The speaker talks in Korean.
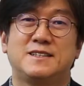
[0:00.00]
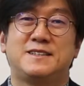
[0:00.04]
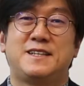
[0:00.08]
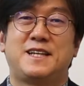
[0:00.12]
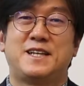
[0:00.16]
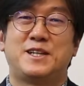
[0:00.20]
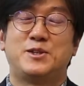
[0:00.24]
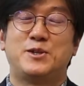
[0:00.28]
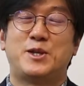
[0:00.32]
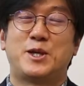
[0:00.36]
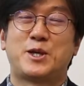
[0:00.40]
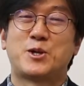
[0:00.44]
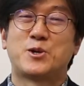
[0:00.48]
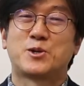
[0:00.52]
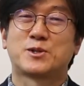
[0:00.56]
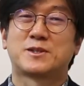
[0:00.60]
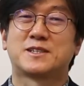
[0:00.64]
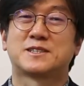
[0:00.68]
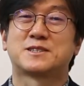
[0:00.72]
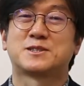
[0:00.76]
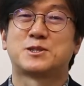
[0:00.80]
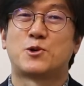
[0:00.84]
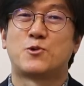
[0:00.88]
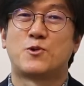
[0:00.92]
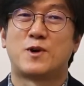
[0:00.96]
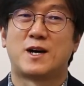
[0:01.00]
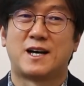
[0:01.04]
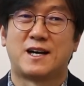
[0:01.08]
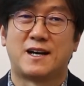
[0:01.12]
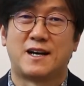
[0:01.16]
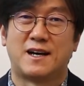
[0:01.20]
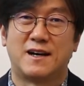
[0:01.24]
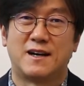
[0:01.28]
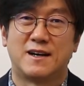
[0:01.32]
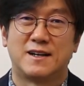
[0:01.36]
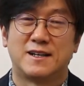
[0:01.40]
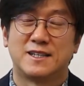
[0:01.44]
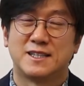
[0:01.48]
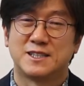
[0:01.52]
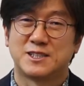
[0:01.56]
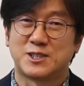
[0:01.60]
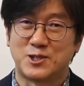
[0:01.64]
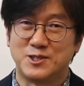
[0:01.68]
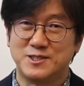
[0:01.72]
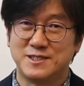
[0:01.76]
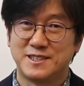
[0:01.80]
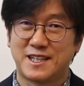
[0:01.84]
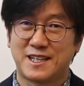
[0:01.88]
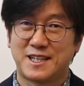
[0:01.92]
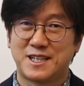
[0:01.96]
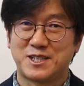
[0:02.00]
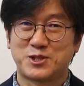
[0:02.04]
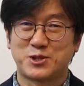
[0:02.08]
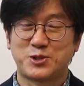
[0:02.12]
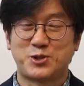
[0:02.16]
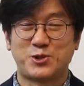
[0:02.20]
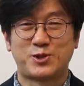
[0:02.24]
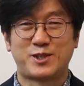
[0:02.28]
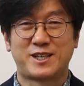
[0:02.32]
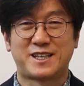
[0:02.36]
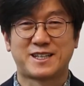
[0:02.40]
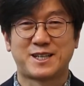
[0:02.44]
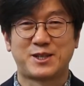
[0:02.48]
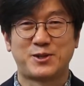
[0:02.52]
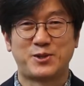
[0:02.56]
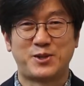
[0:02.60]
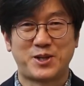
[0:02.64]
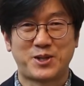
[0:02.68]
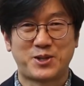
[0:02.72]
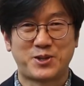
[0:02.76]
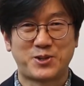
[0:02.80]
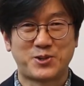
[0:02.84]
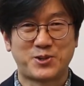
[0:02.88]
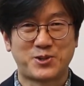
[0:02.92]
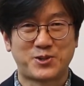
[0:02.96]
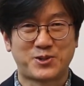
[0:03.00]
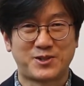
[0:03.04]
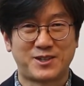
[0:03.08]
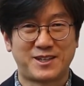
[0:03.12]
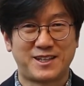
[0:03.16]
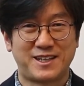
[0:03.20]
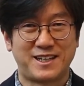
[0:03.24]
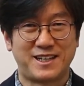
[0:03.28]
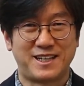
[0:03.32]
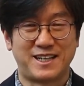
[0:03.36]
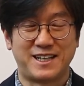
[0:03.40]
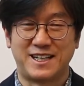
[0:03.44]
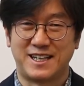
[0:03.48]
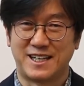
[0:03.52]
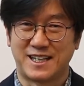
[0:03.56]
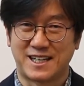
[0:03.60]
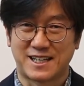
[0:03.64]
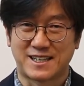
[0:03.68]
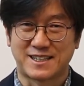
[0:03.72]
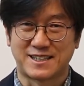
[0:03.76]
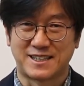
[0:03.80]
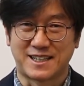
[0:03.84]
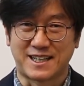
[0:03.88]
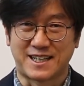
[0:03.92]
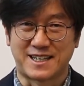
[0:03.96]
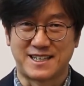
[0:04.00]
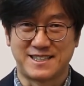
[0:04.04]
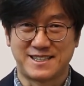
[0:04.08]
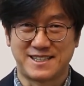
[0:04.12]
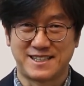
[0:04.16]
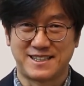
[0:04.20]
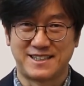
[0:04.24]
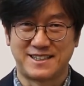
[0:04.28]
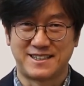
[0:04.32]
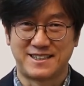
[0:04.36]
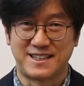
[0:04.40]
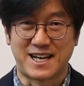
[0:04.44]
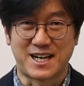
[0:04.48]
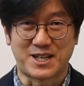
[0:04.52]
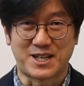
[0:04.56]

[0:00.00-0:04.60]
네, 뇌교육 특성화, 전 세계에서 유일하게 뇌교육을 가르치는